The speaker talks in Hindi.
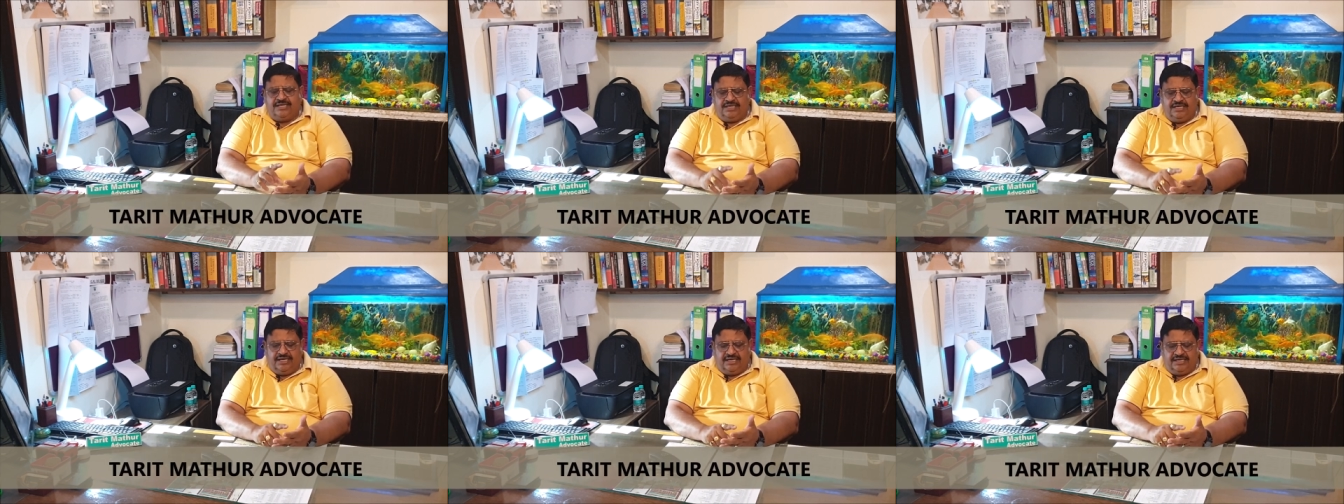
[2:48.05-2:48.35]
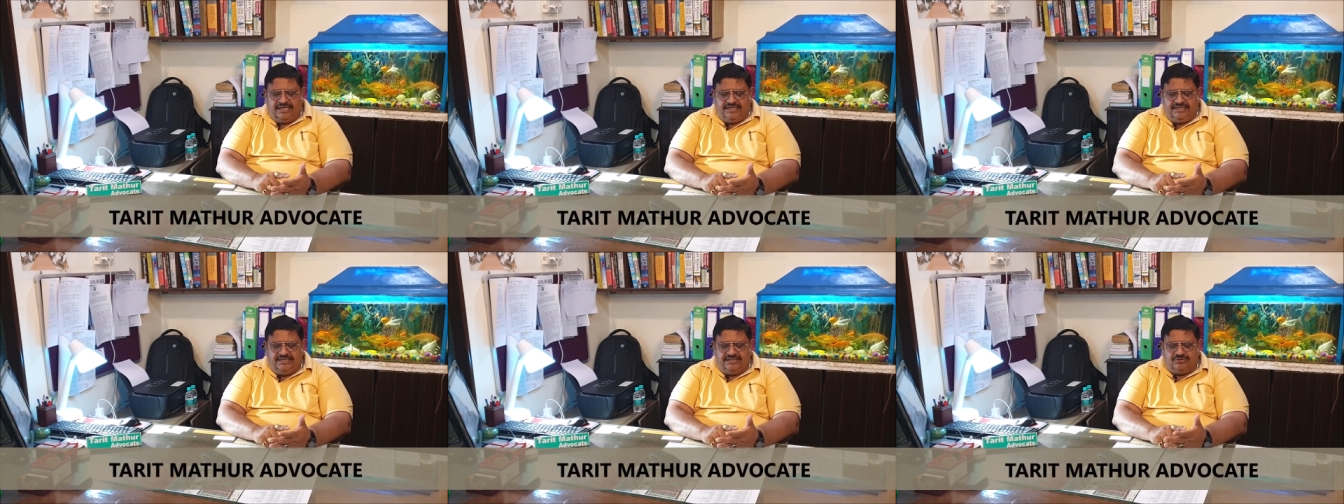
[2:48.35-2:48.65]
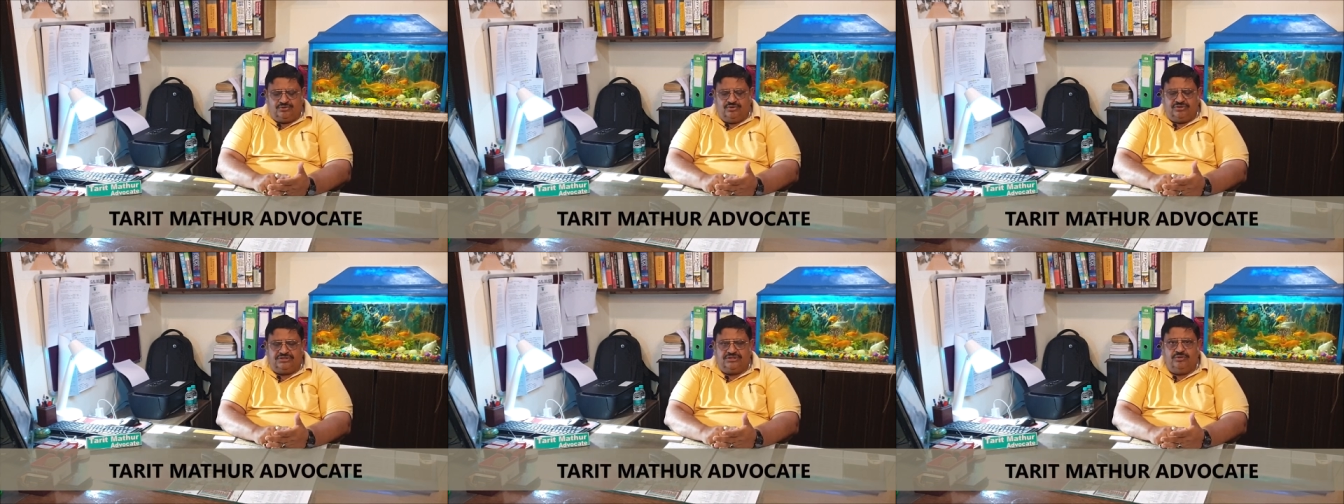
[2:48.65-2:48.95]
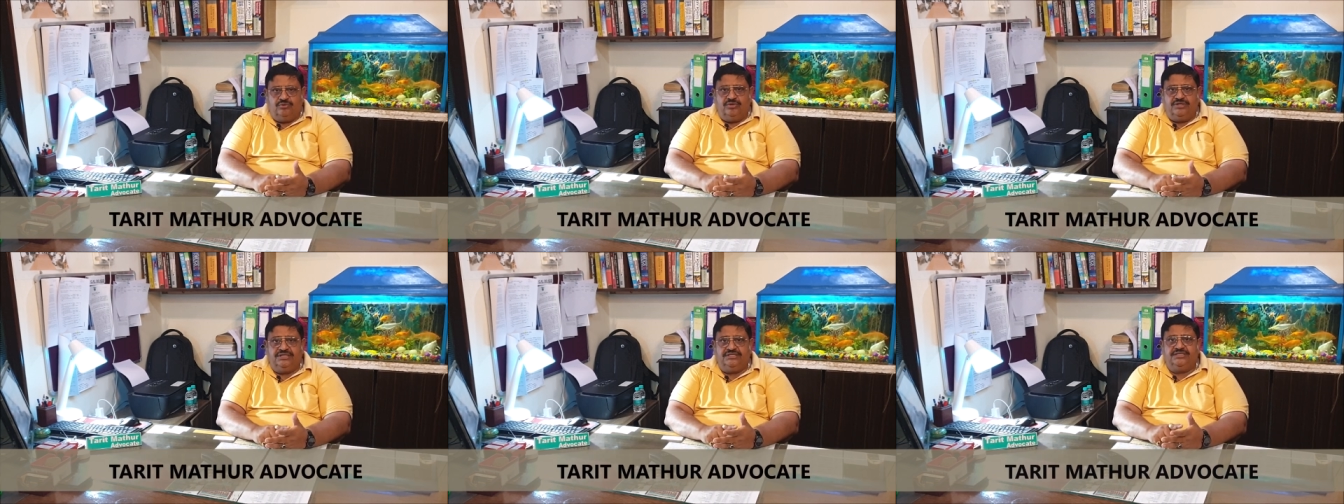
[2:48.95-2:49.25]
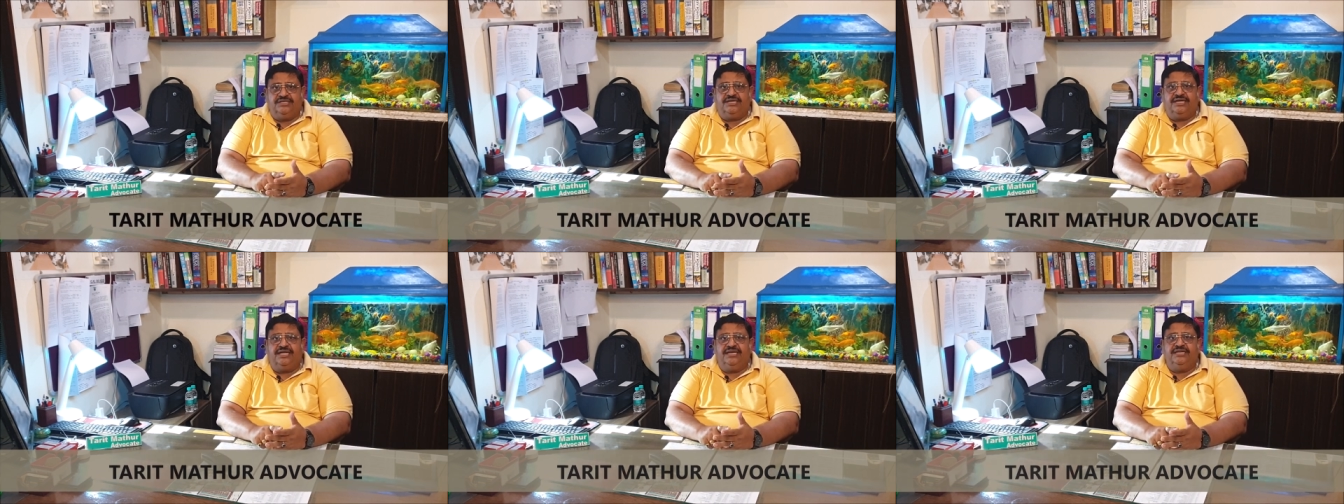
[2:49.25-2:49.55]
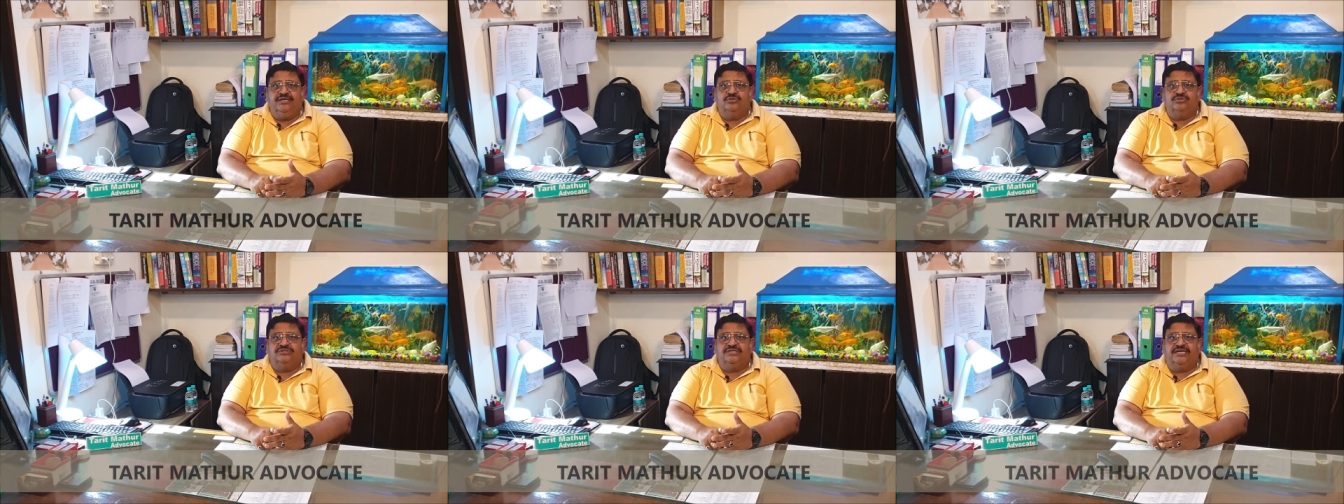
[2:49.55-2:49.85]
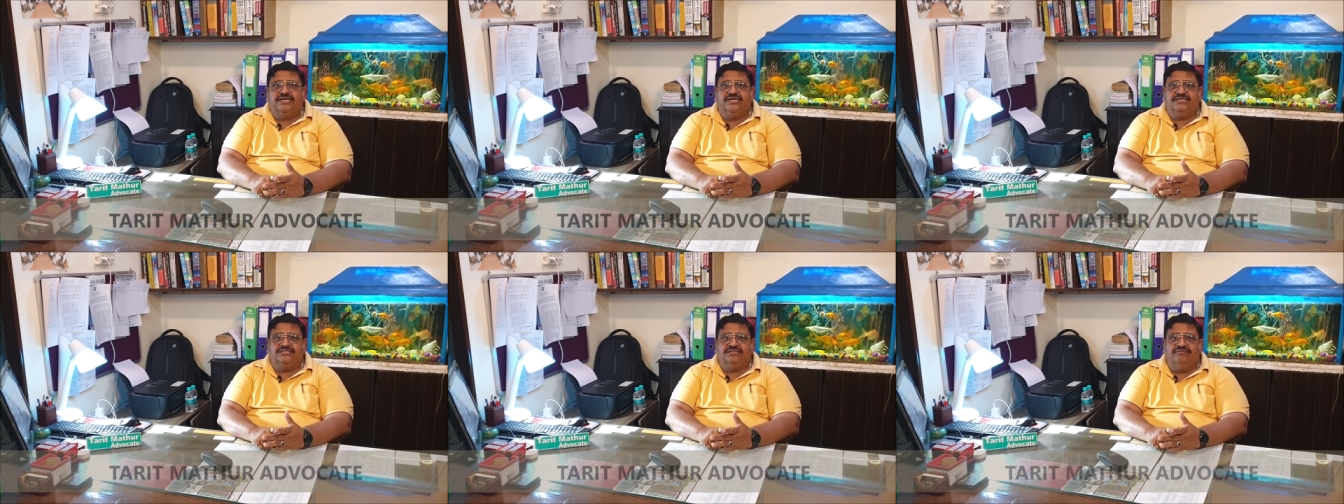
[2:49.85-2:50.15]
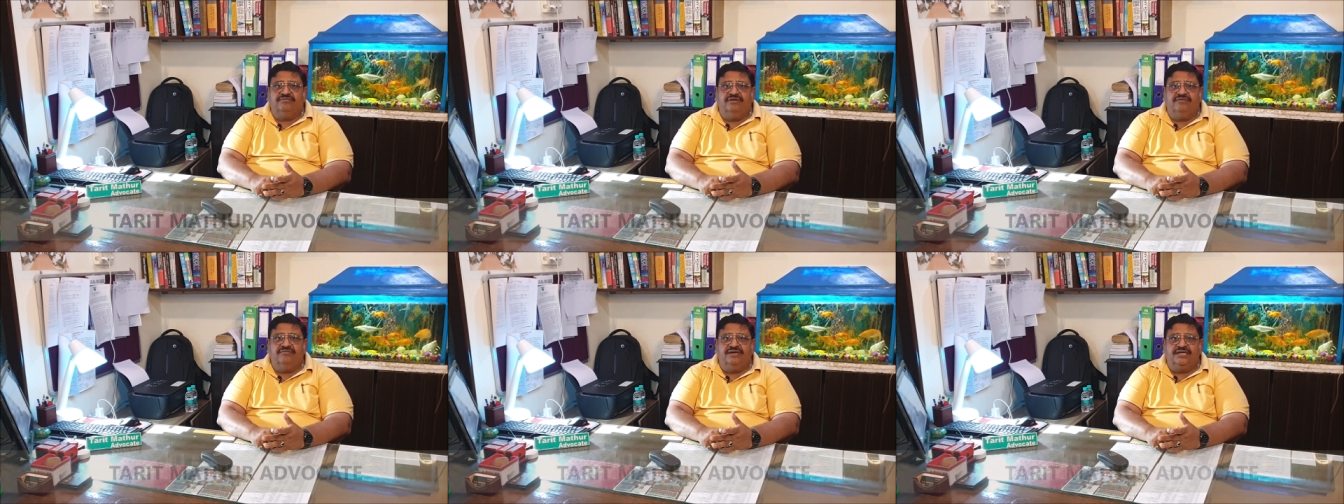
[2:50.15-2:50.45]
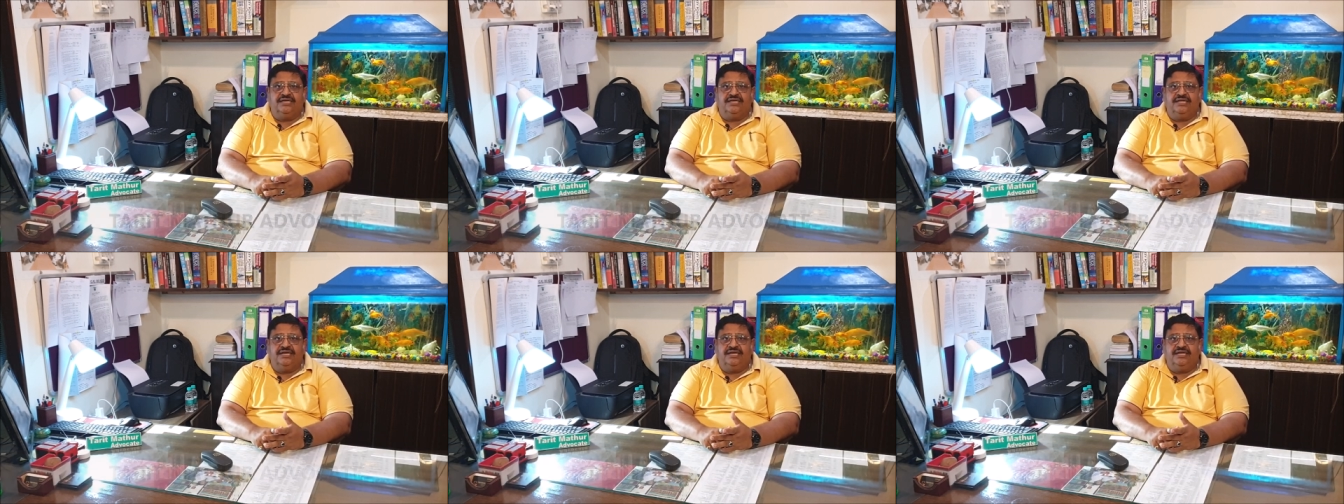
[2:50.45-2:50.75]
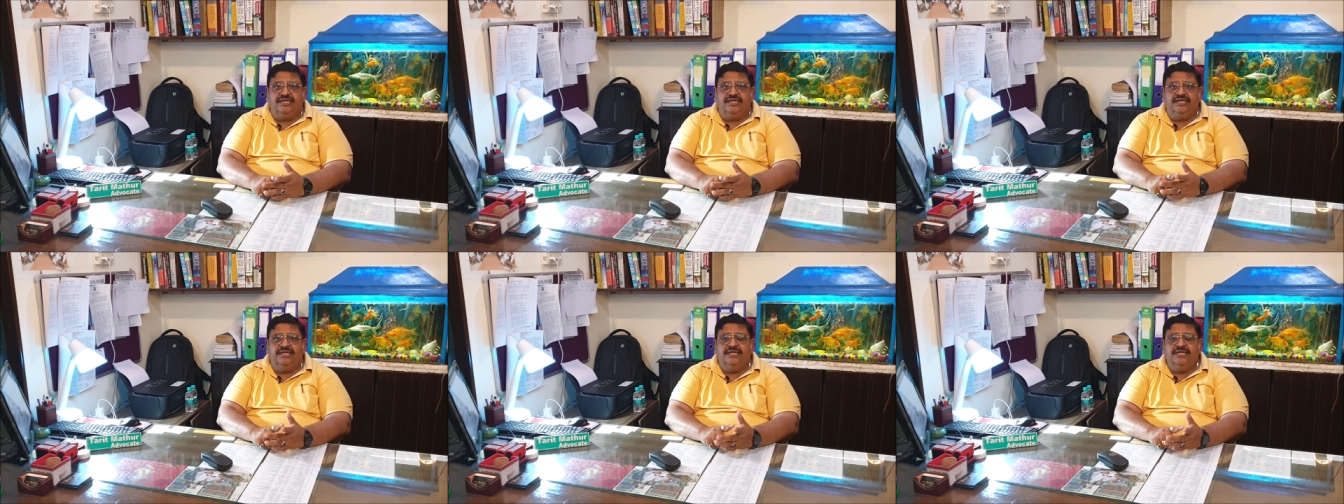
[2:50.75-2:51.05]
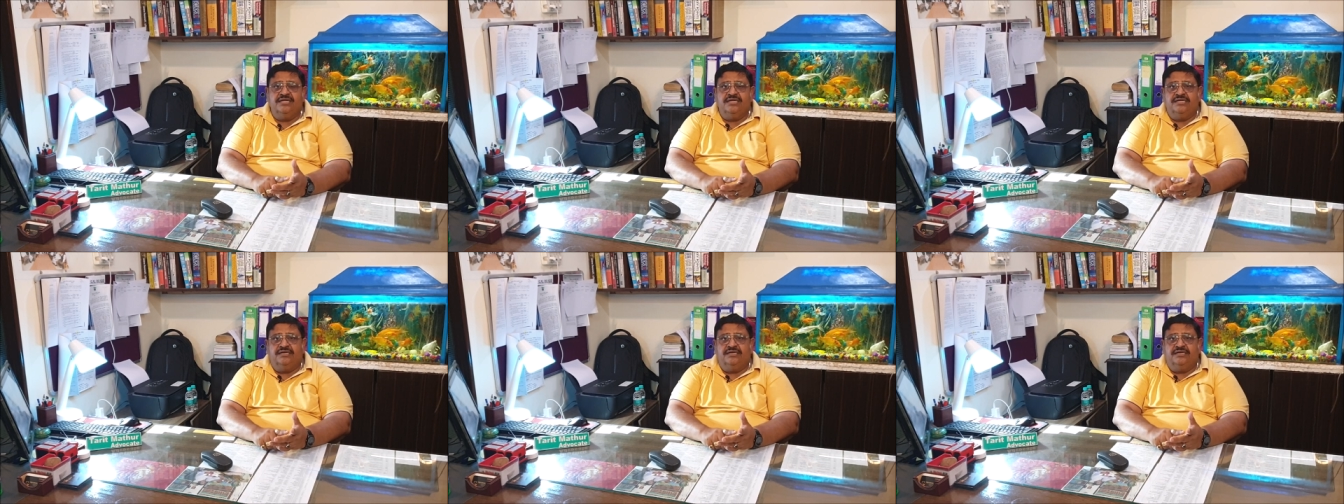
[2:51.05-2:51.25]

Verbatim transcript: कि अगर ये सोचते हुए कि जिठानी उससे कैसा व्यवहार करेगी